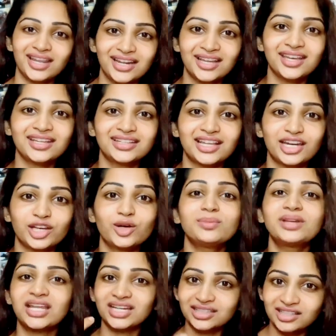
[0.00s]
எனக்கே தெரியும்
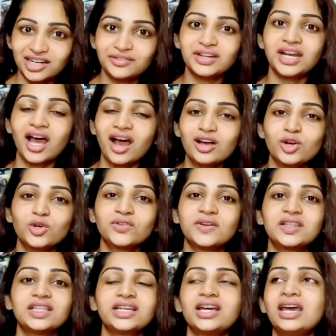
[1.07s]
நிறைய தடவை நாங்களும்
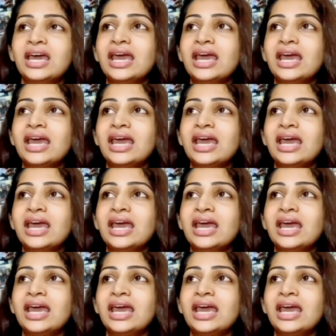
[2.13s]
வந்து